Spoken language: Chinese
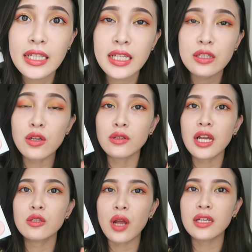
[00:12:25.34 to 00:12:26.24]
那在手
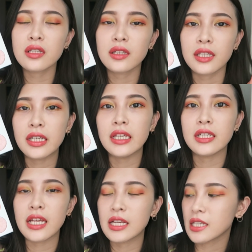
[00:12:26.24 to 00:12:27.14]
上刷色，第一
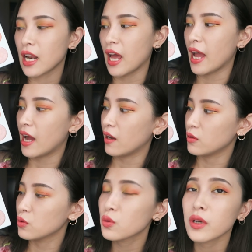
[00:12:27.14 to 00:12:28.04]
印象下来
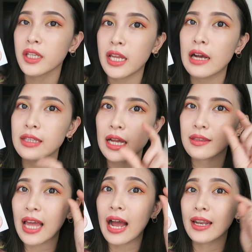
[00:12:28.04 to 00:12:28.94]
啊，如果你要
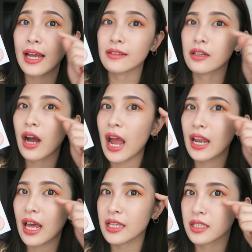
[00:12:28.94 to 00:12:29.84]
当打亮的
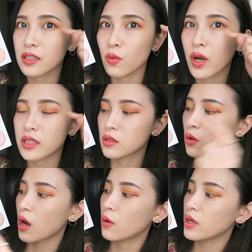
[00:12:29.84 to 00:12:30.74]
highlight 这个位置的
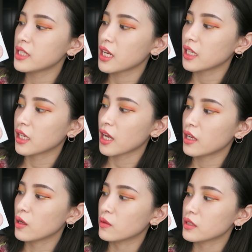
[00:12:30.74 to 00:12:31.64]
话，我会建议你
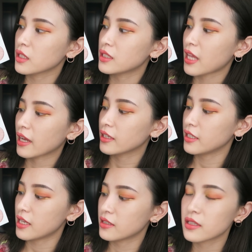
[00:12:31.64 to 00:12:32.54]
可以用这三
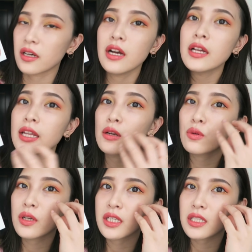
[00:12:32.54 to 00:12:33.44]
个颜色。那
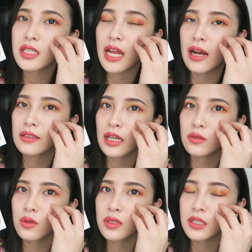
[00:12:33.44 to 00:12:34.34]
如果你是想要
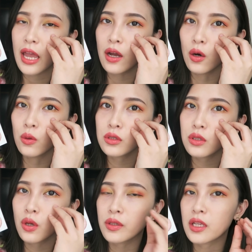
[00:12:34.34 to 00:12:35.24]
当做腮红或
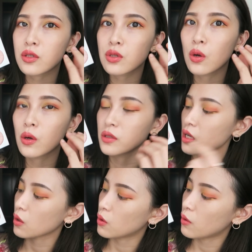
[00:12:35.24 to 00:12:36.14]
是有点修容
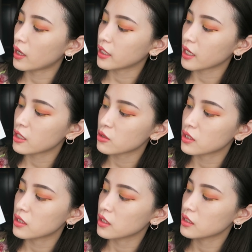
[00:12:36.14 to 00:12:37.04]
效果的话，你可以
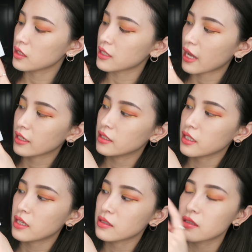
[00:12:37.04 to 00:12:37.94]
选择这三个
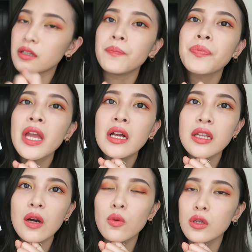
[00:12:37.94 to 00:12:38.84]
颜色。
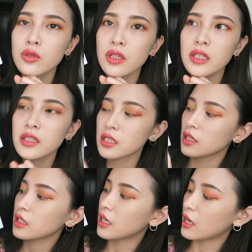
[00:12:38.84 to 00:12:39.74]
那我觉得
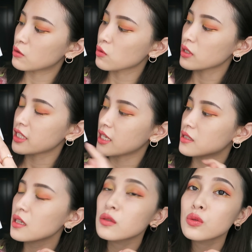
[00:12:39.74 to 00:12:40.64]
整体来说
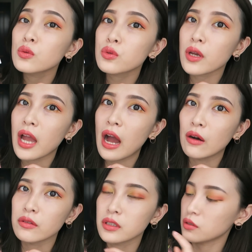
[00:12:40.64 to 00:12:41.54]
显色度最
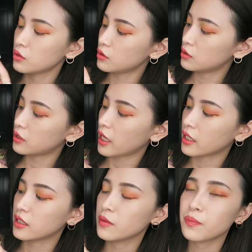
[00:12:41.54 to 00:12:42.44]
好的是这
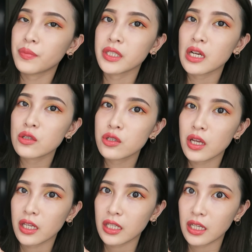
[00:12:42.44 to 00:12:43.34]
个比较
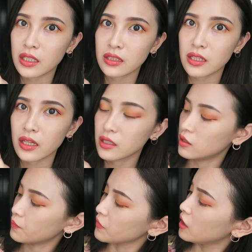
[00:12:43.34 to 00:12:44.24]
深一点的这
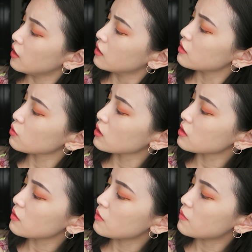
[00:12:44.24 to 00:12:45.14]
个，这算
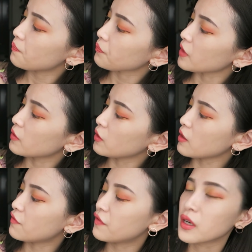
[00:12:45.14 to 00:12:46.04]
是有
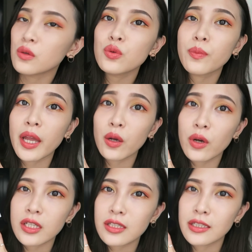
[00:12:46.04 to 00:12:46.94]
点粉雾玫
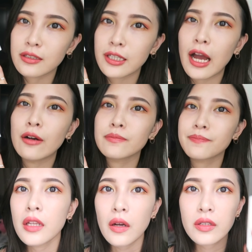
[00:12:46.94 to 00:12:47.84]
瑰色调。
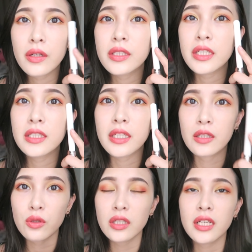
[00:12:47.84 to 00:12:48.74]
那我今天今天
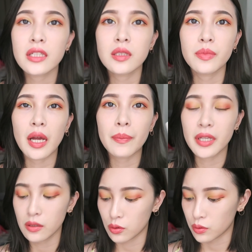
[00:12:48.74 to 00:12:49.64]
眼妆上是比较
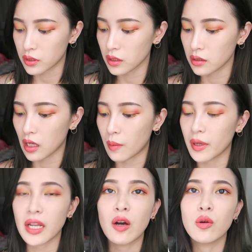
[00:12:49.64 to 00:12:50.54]
偏橘色调
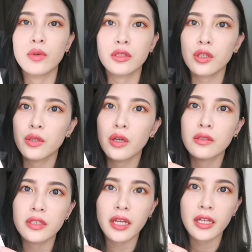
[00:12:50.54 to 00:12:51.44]
嘛，那我们就
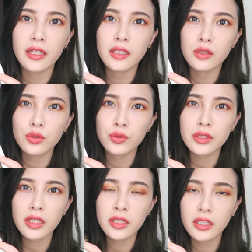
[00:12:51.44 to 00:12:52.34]
用这一个橘
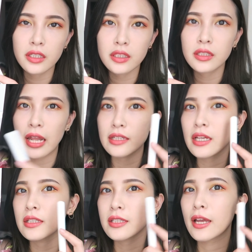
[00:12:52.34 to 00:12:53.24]
色的来
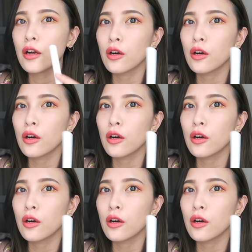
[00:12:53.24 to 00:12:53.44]
上腮